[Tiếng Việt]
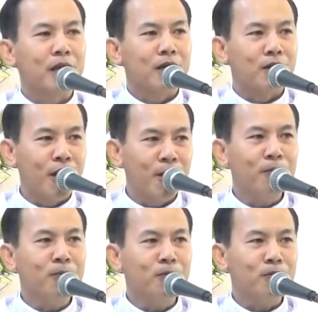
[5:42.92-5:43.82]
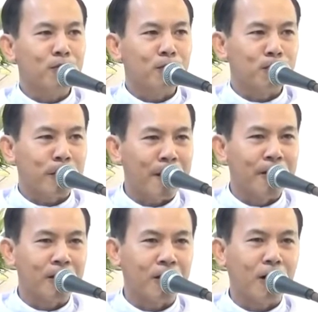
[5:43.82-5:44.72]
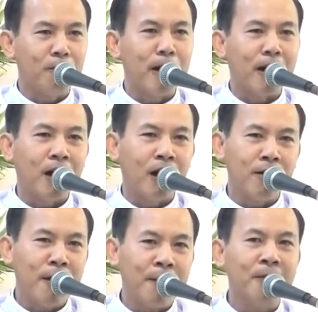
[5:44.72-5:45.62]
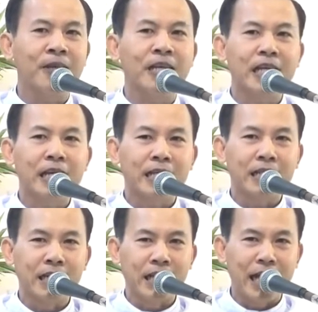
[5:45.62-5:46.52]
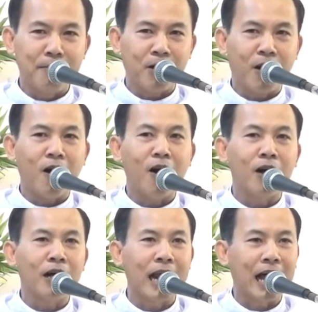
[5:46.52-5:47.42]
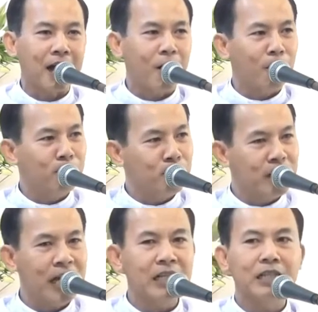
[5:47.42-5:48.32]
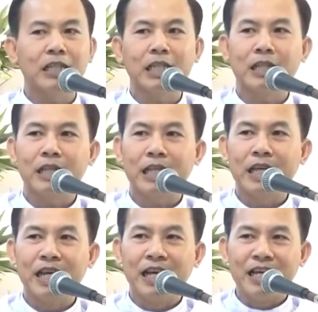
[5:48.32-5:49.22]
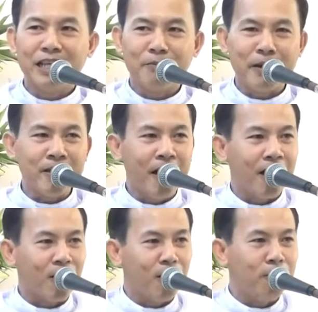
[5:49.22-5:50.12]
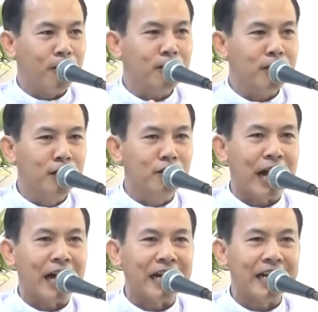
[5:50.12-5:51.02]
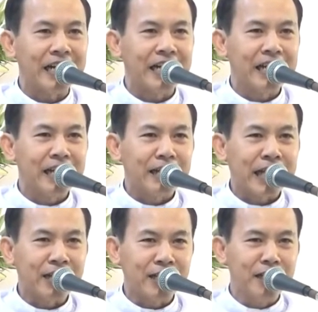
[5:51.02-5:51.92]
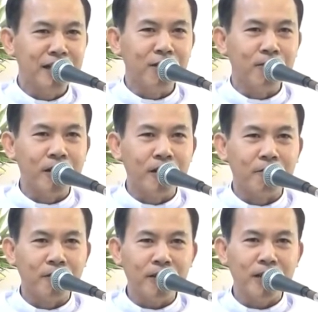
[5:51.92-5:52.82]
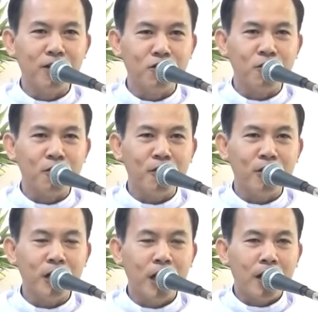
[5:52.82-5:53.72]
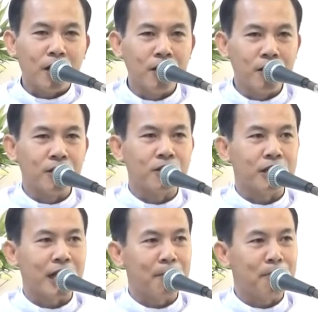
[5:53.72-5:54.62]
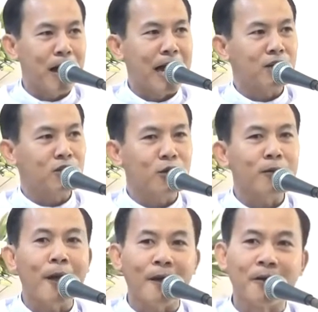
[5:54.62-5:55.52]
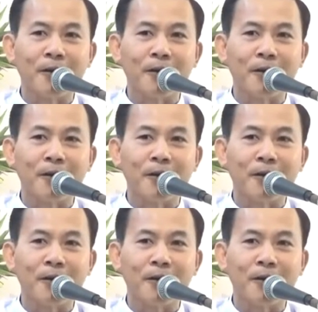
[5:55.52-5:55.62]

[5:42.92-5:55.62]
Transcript: nếu Thầy có mặt ở đây thì em con đã không chết. Nhưng bây giờ con vẫn tin rằng Thầy xin điều gì với Thiên Chúa, Người sẽ ban cho Thầy."